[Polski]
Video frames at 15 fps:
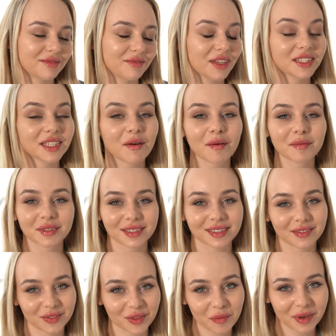wiedziałam, że
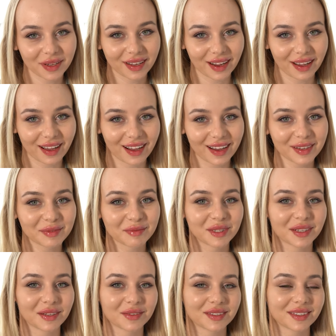jestem w dobrych rękach.
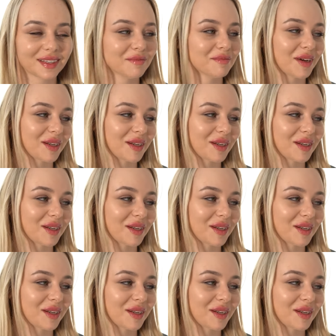Przede wszystkim